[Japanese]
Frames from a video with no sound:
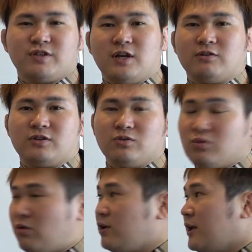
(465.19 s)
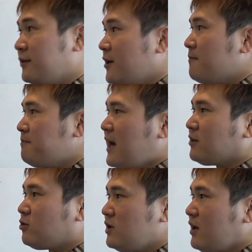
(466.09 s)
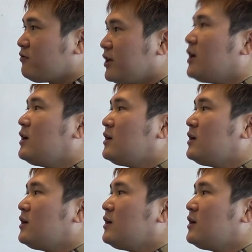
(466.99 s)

になるっていうところなんでまあとりあえずね